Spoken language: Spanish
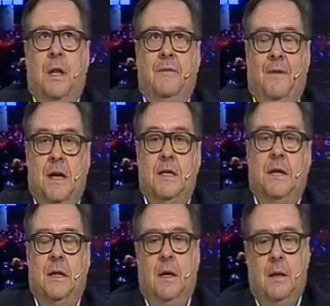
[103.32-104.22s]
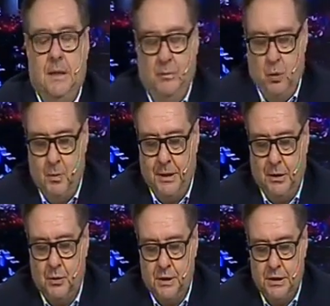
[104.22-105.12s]
la diferencia de, de volumen
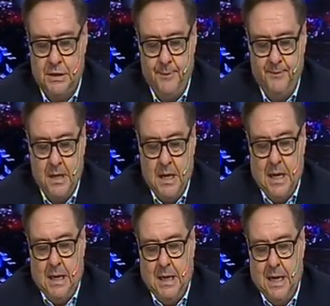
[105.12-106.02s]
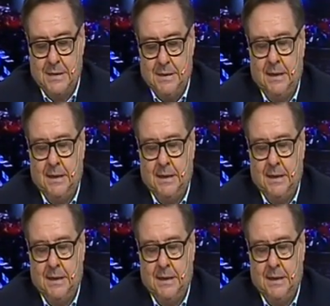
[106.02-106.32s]
de cosecha. Las